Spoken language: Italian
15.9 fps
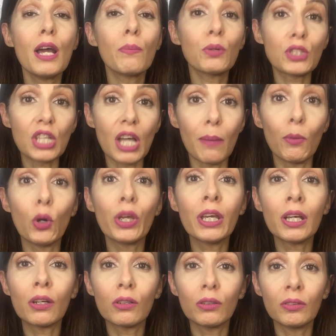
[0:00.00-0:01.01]
possiamo
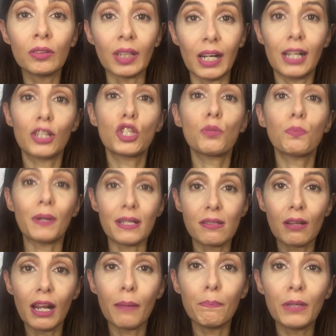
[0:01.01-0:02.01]
incontrarci
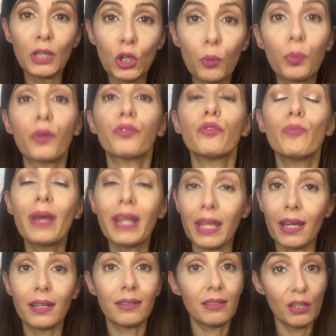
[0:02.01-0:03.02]
presso la bioprofumeria